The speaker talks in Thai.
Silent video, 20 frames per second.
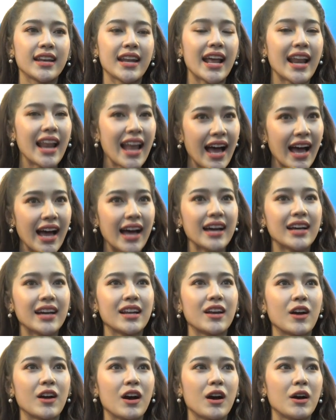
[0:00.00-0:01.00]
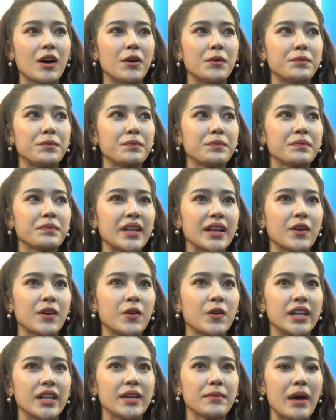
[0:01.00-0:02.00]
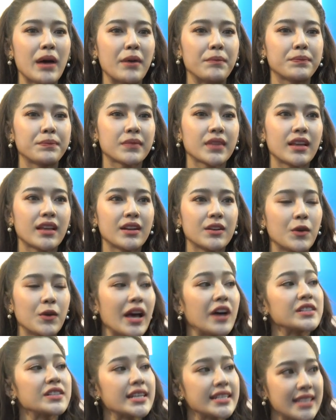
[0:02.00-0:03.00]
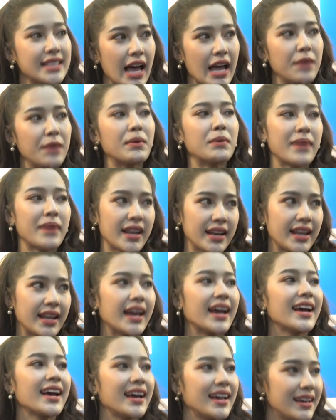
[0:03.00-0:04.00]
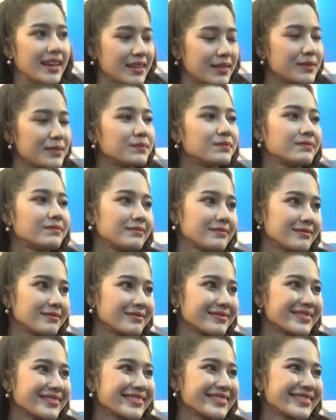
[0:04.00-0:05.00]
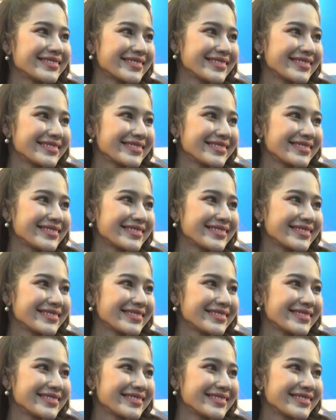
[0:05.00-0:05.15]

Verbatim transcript: น่ารักแล้วก็เป็นนที่แบบดูแลเอาใจใส่ประมาณนี้ค่ะหลายคนอาจจะมองว่าเขาเป็